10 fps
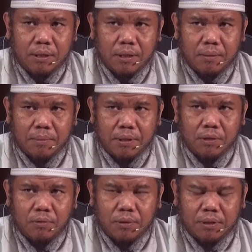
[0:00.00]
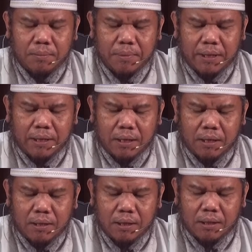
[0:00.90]
yang mengikuti
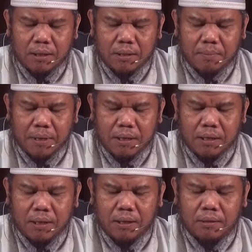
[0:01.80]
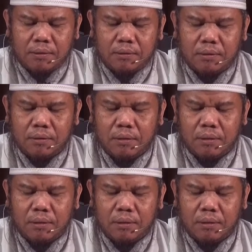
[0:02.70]
mereka dengan kebaikan